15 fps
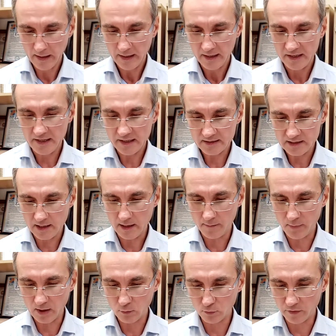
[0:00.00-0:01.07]
Если
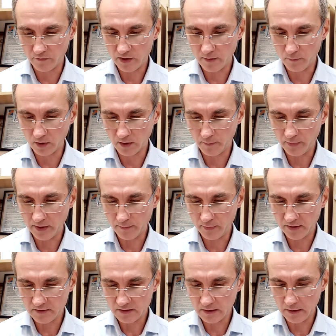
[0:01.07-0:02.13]
оборудование было
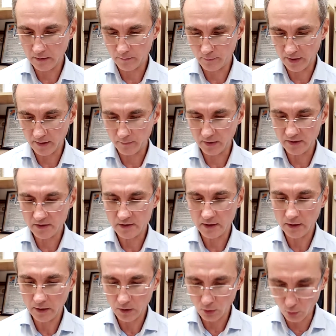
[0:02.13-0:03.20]

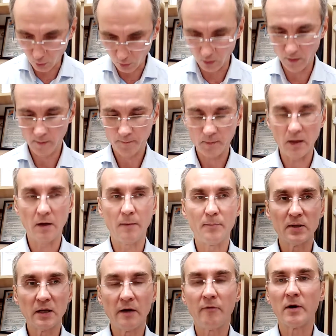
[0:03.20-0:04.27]
приобретено а, по
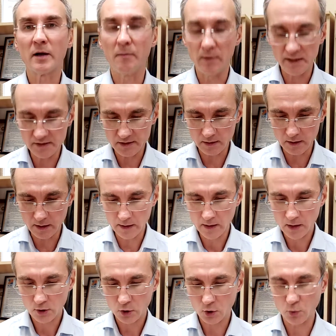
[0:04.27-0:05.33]
договорам лизинга,
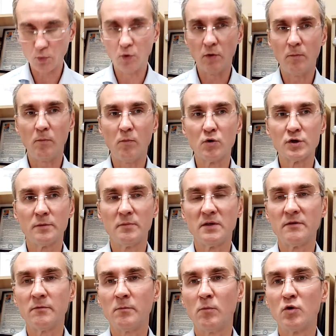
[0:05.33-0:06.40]
то, может быть,
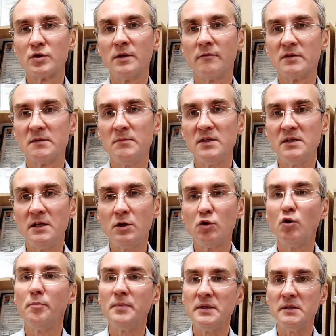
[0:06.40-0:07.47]
можно возместить
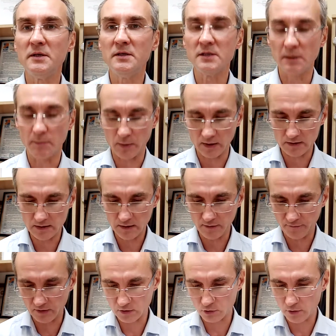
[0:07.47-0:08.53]
до 50%
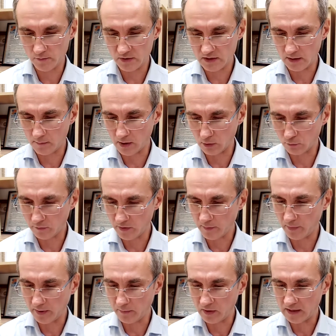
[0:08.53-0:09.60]
от стоимости оборудования,
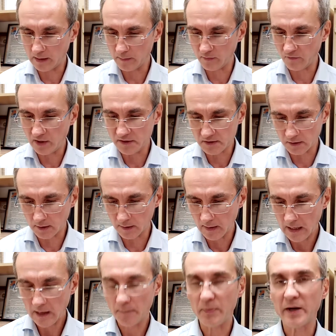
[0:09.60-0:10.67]
приобретаемого в лизинг.
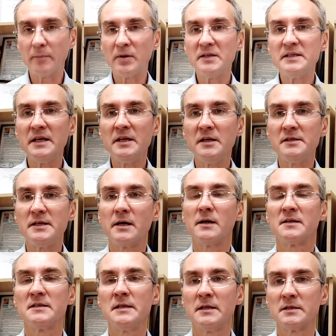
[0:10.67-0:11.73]
Приобретение
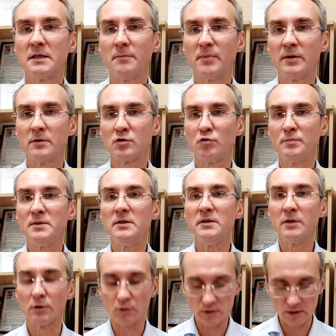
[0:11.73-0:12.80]
техоснастки
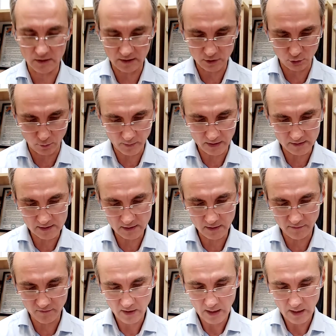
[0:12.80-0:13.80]
субсидируется на 100%,